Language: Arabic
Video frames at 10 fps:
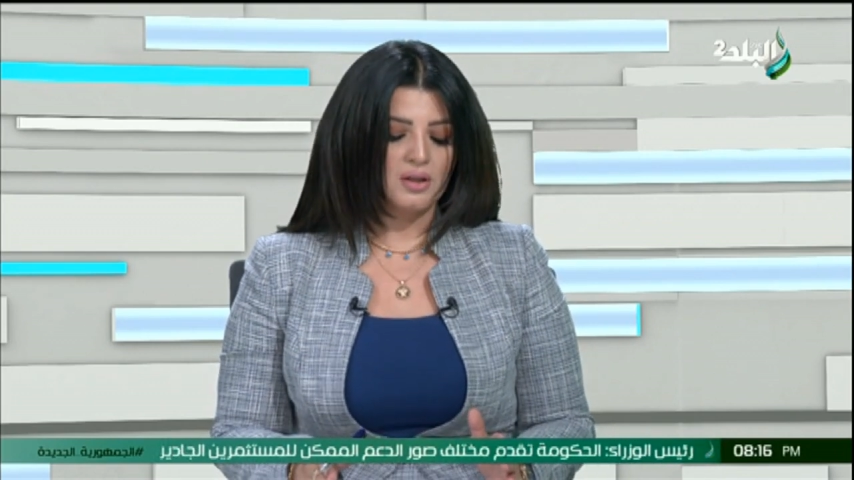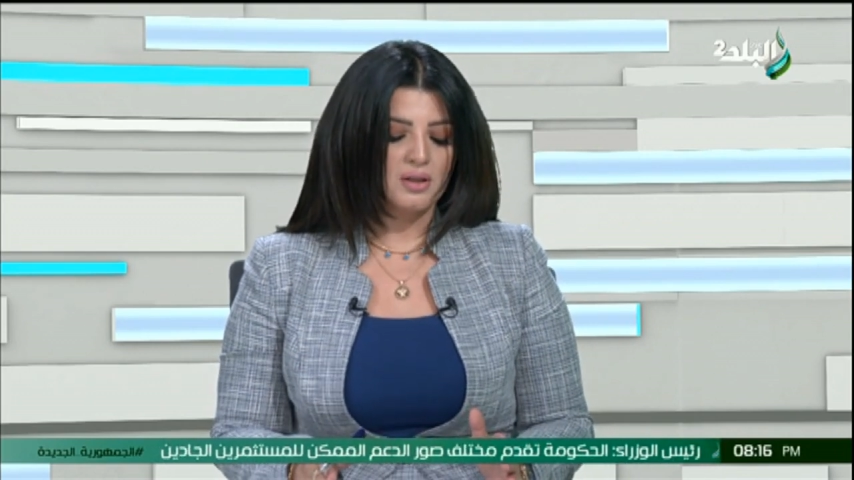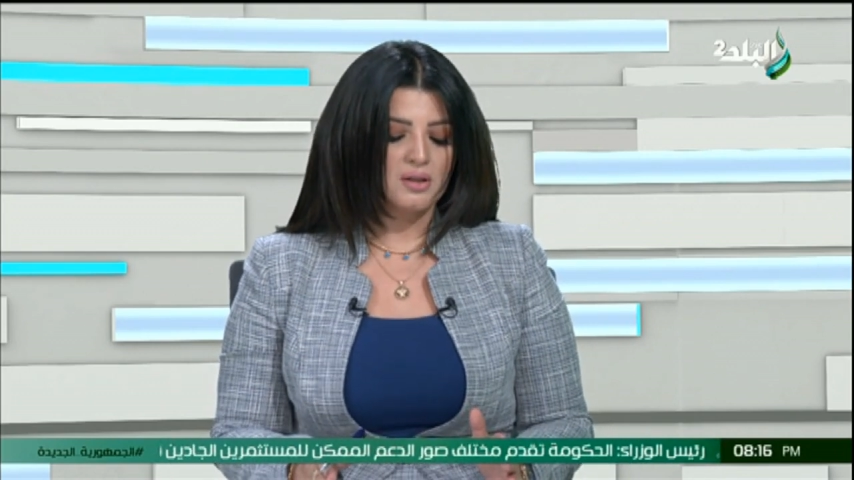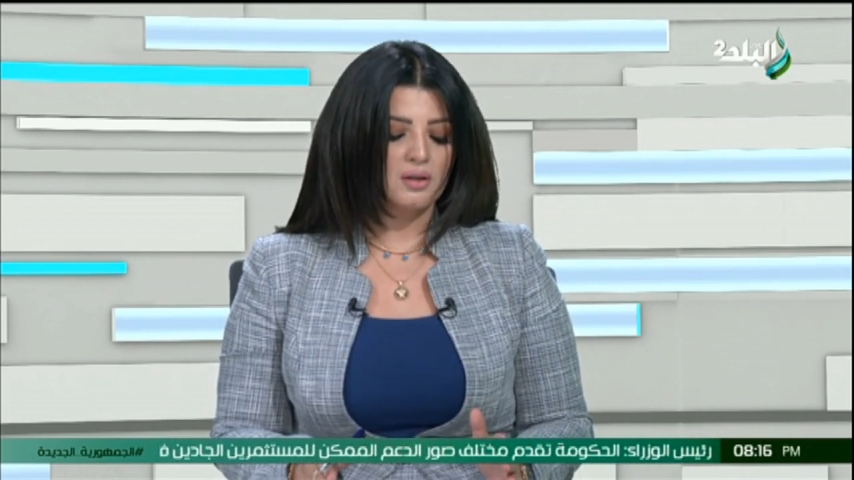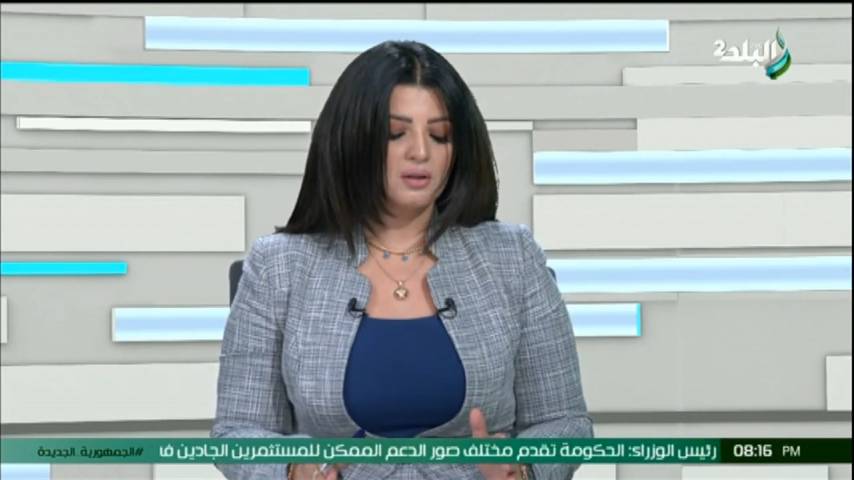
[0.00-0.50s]

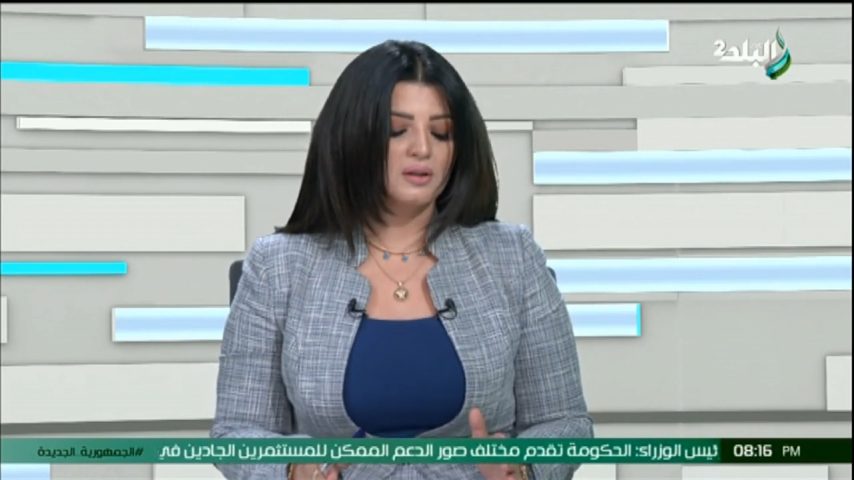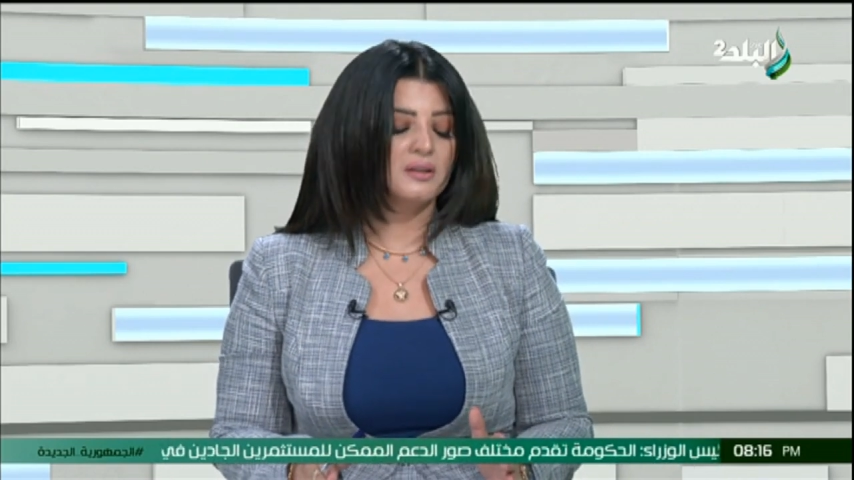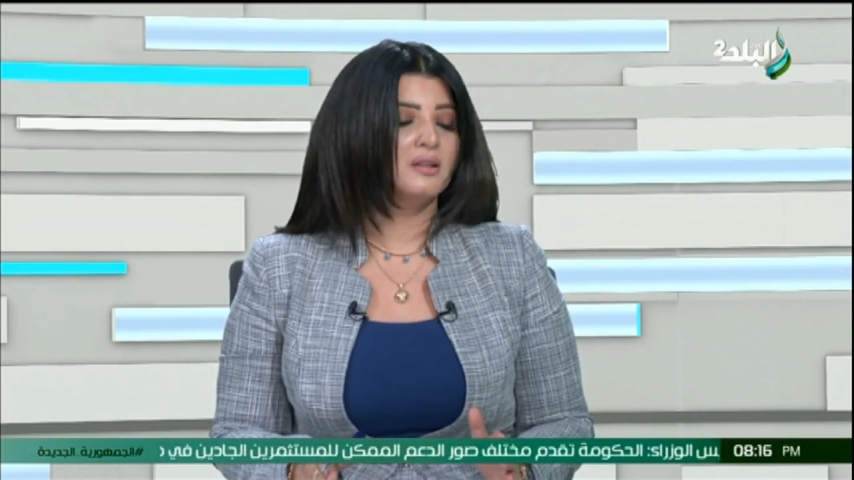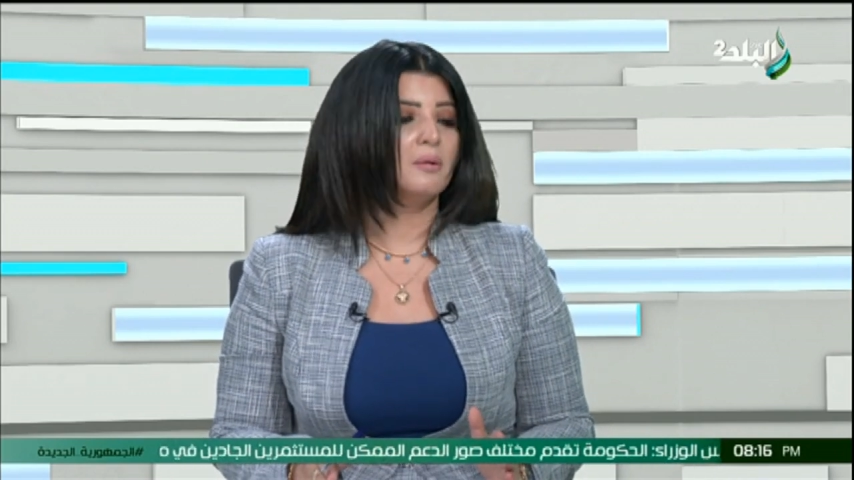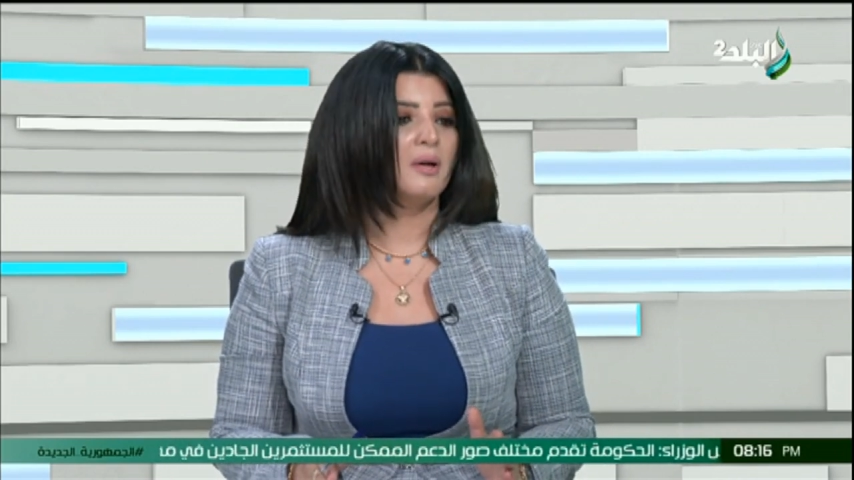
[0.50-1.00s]
يحصل
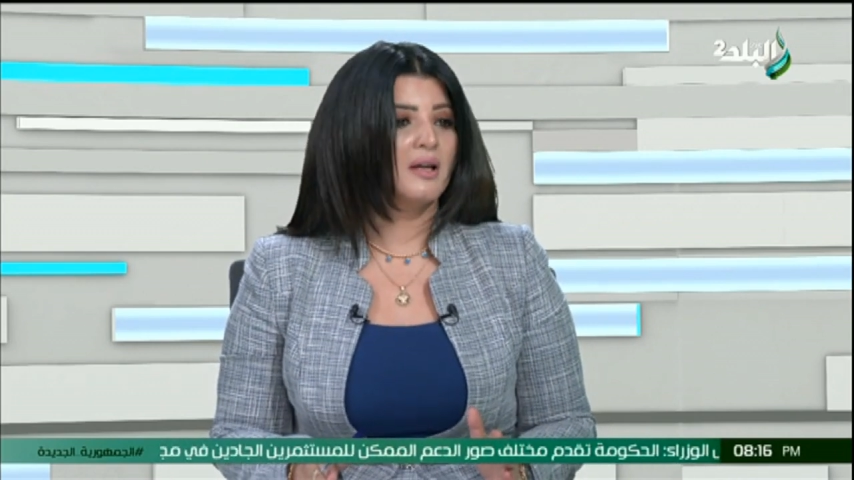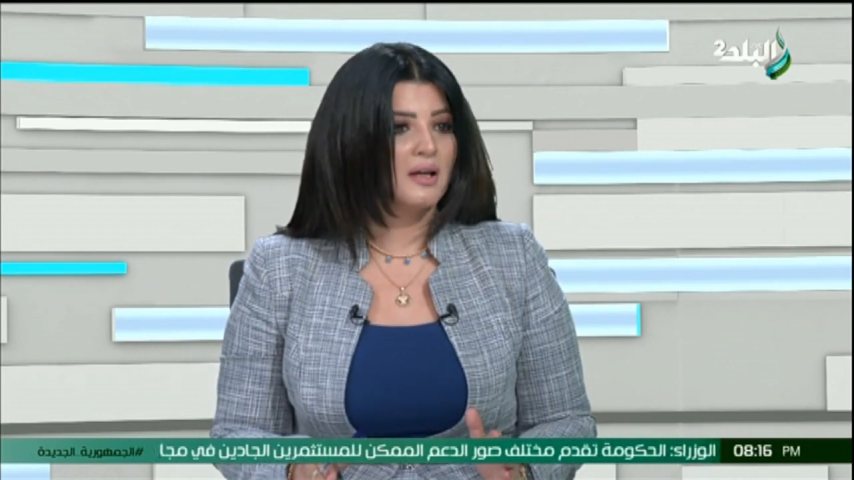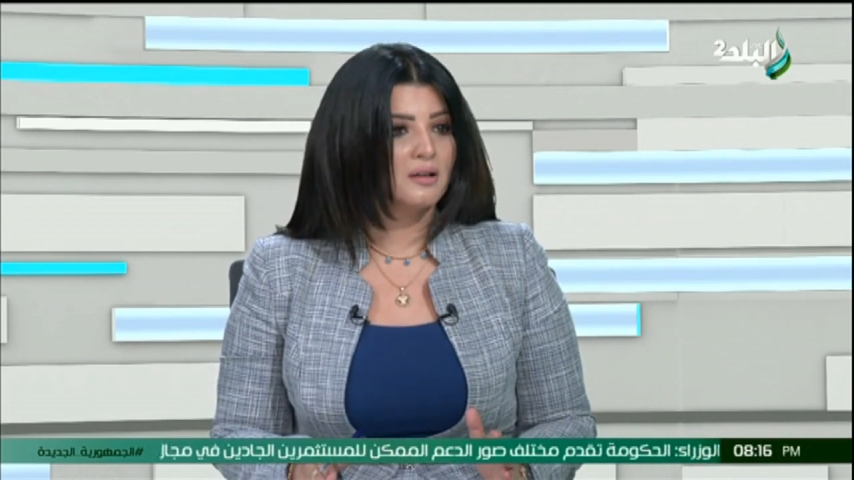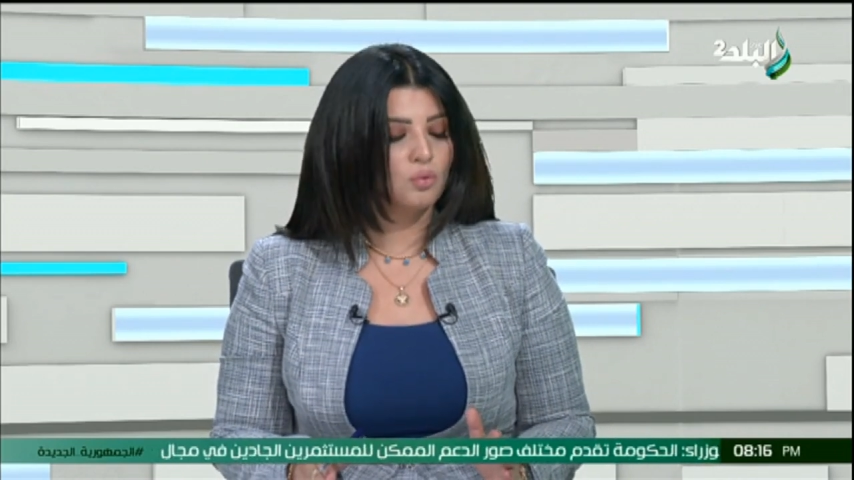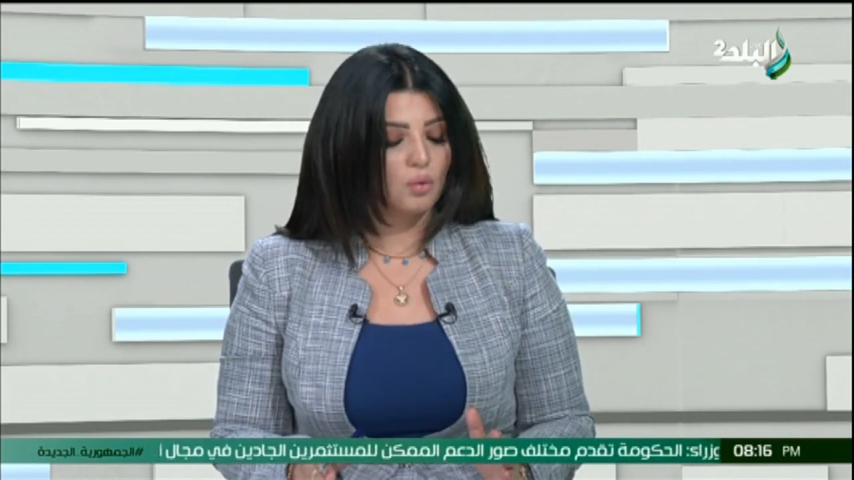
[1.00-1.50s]

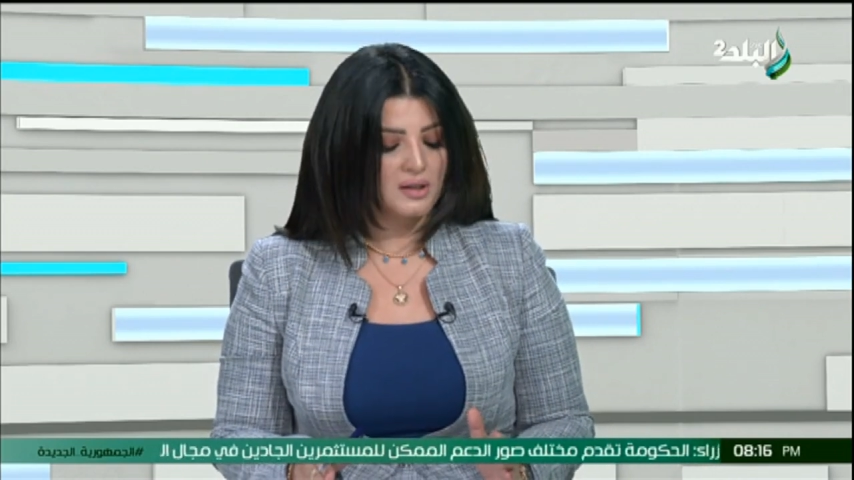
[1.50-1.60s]
اندماجات